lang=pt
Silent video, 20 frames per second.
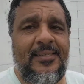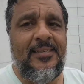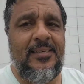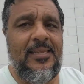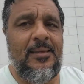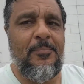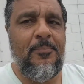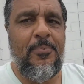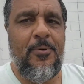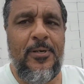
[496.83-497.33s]
E
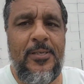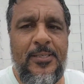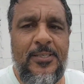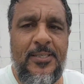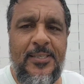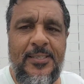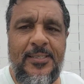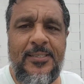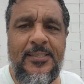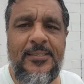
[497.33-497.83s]

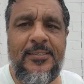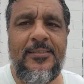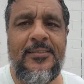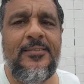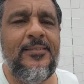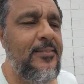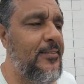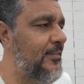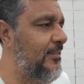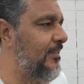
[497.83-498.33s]
depois
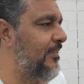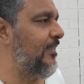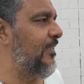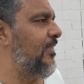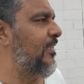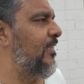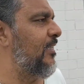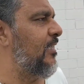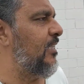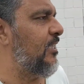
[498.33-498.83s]

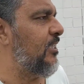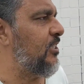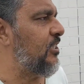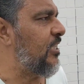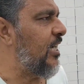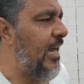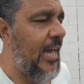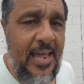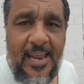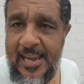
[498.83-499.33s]

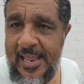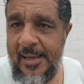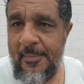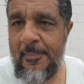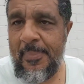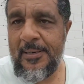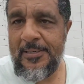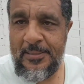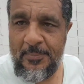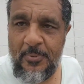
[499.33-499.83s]
já é, né?
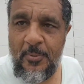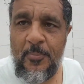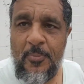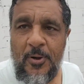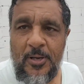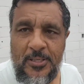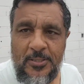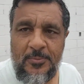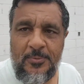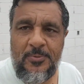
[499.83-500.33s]
Partir pro
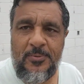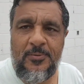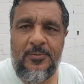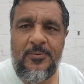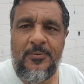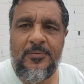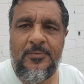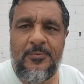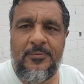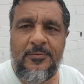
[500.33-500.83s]
próximo.
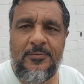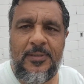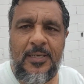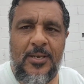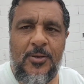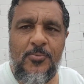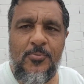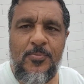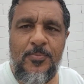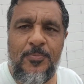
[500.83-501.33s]
Valeu!